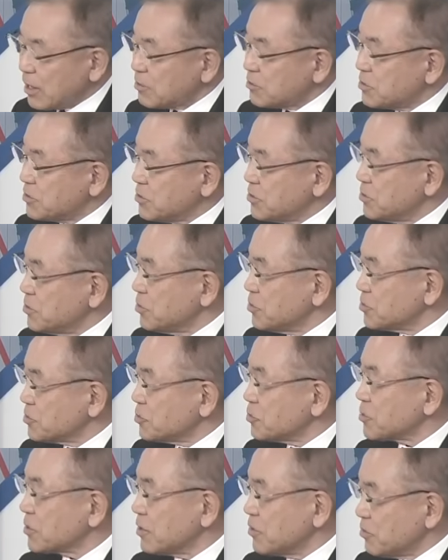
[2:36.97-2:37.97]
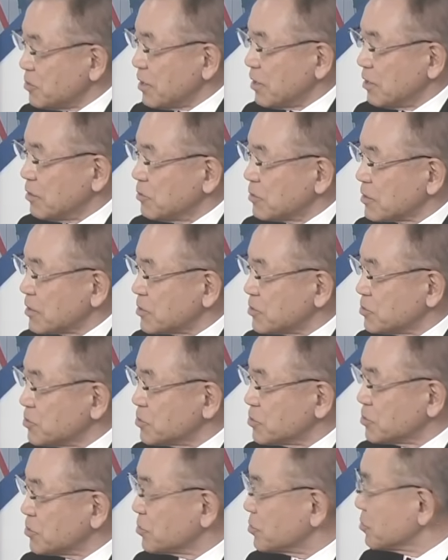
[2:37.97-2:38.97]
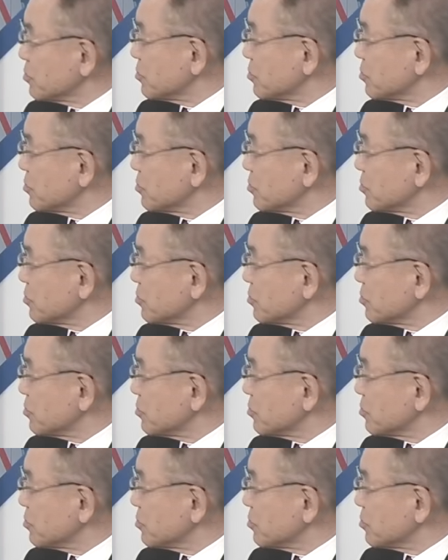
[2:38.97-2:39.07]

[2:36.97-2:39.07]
がる必要条件は私の主張